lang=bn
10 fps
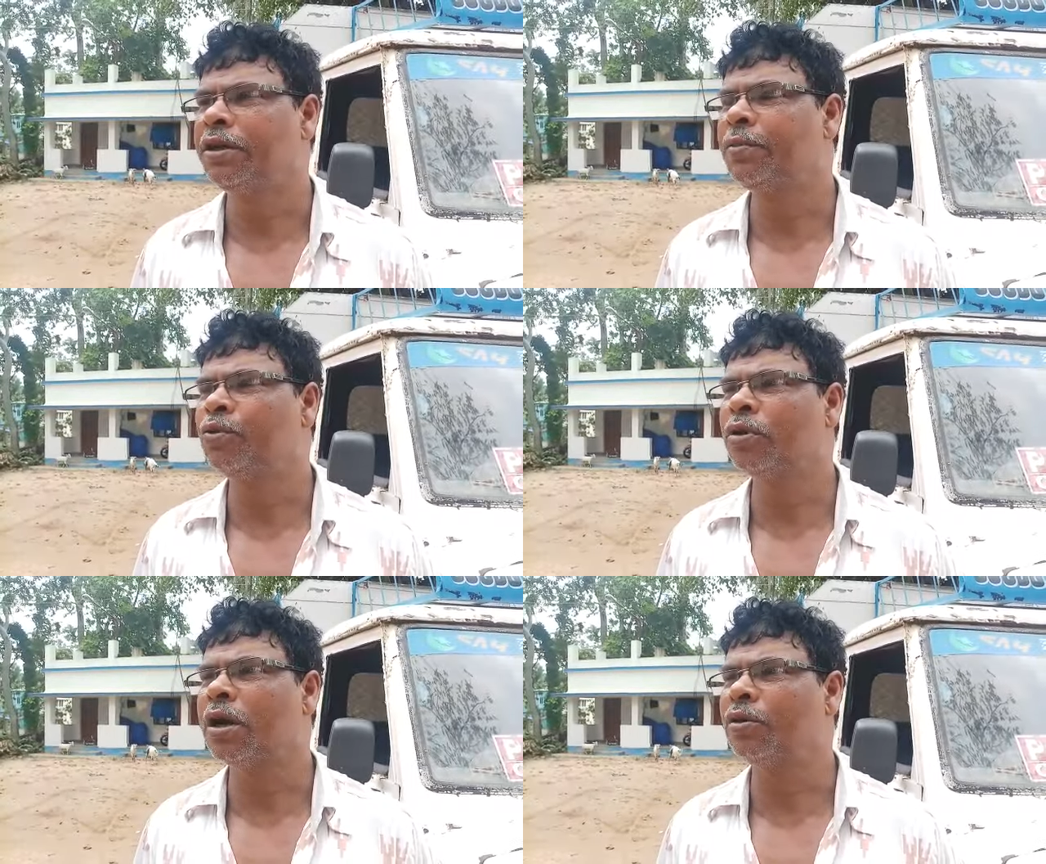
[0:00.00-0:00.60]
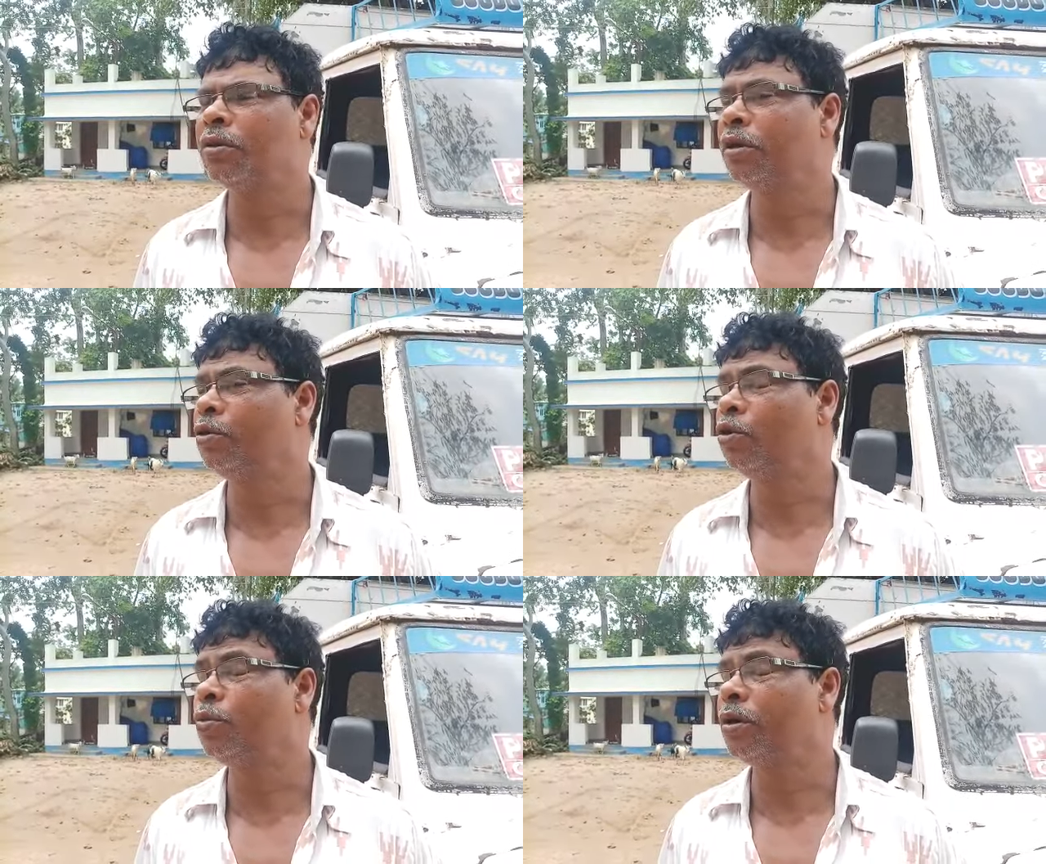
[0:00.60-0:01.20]
দীঘাপুর খাগুড়া
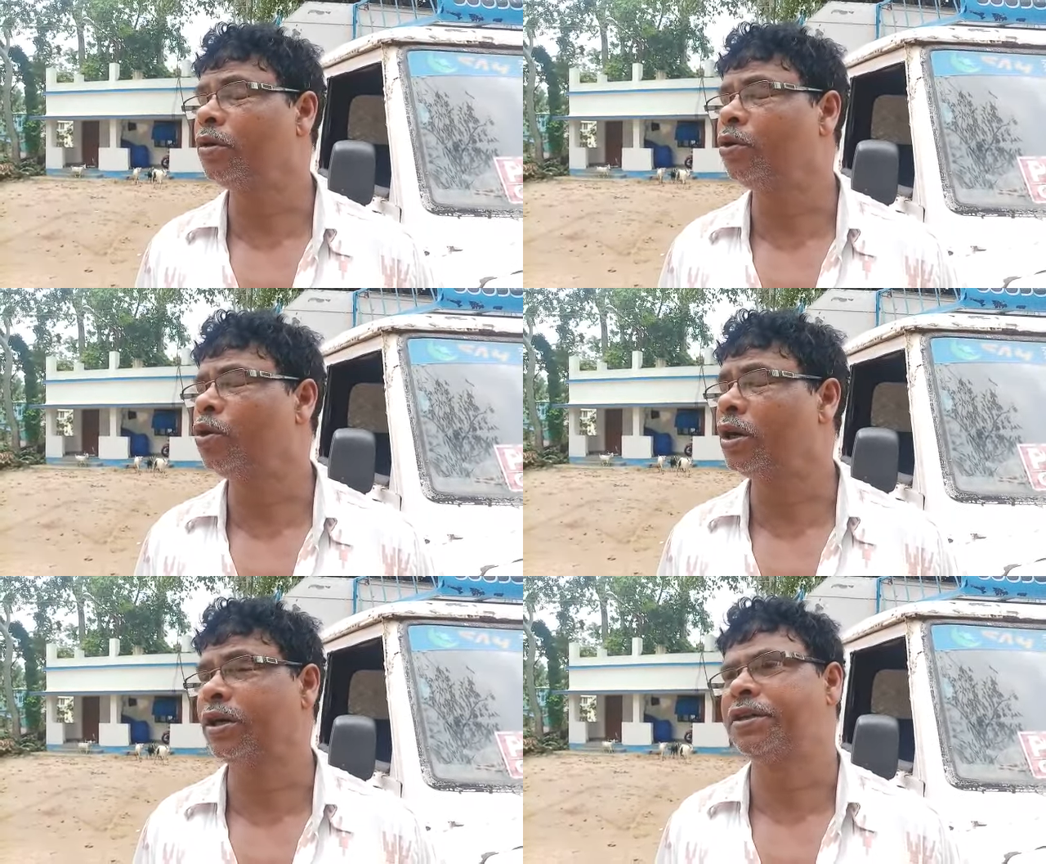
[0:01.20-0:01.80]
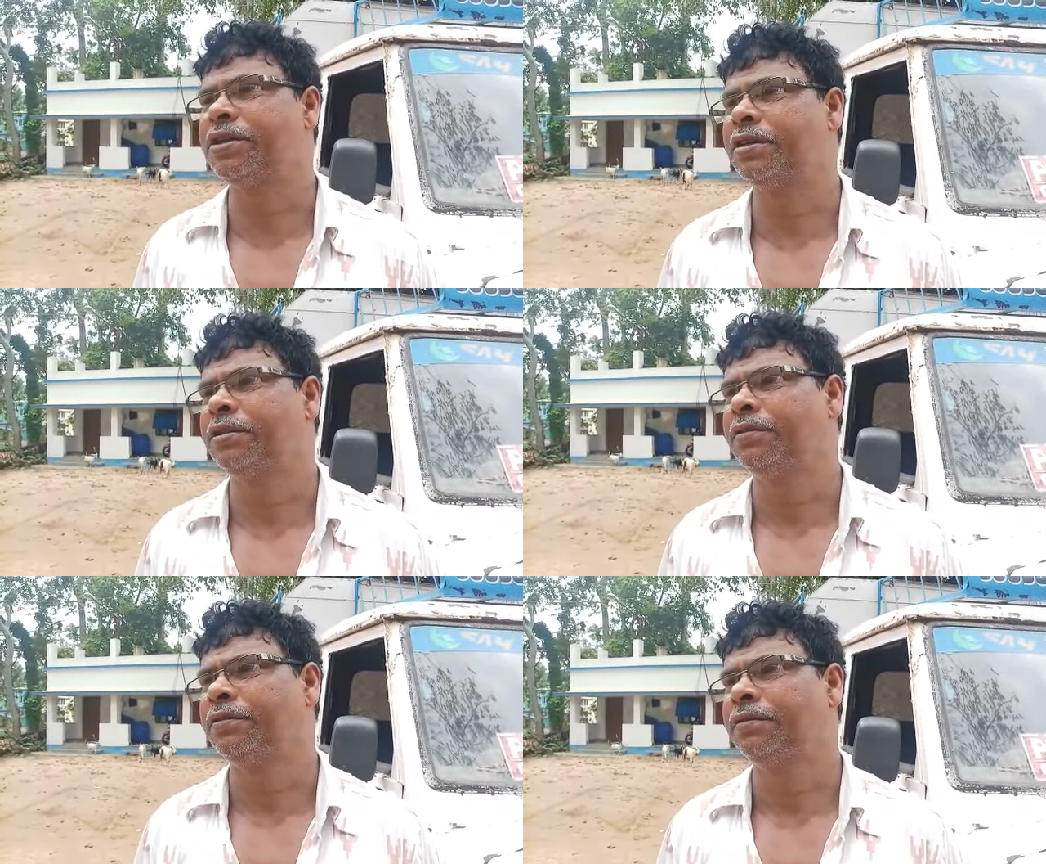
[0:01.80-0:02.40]
গরু গরুহাটের কাছে
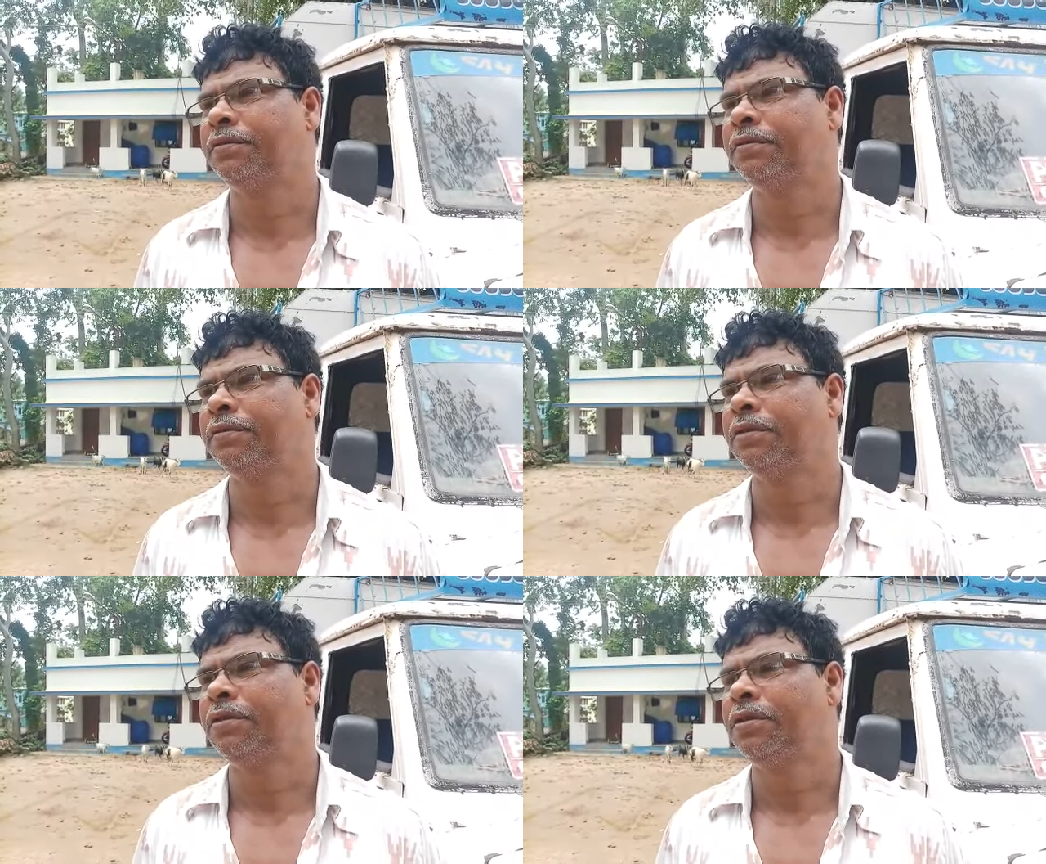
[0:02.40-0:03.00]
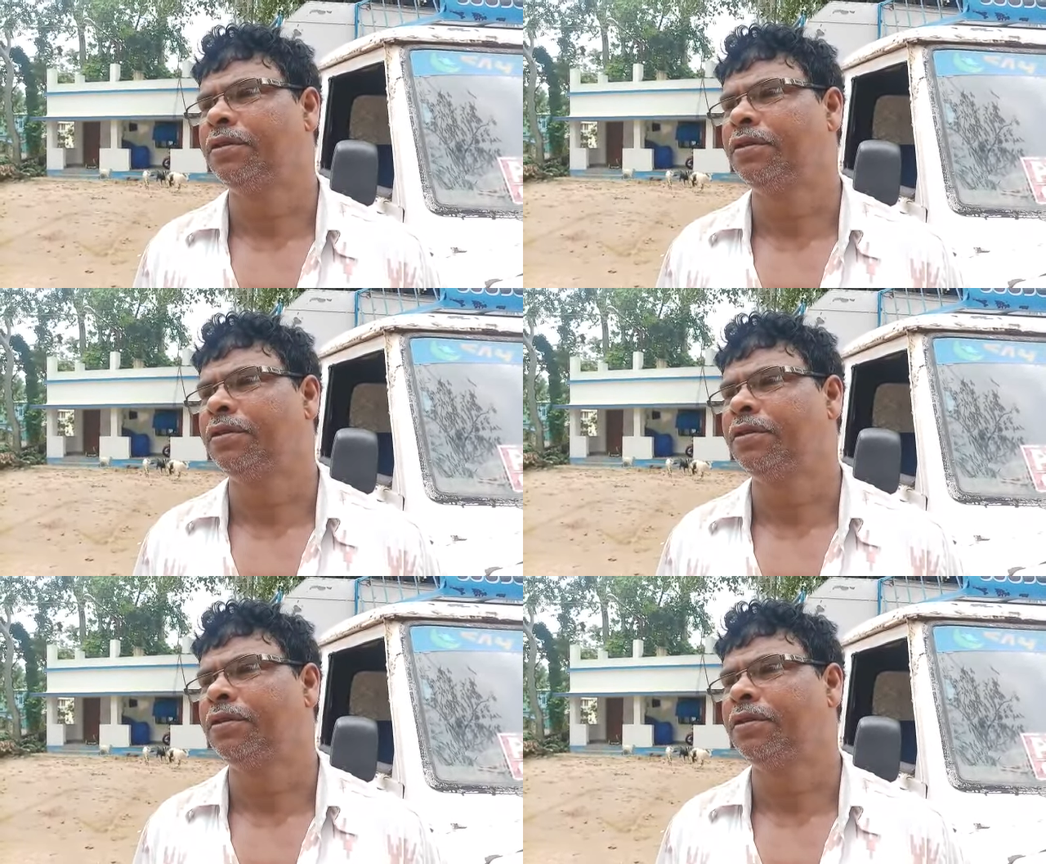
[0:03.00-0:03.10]
আচ্ছা, তারপর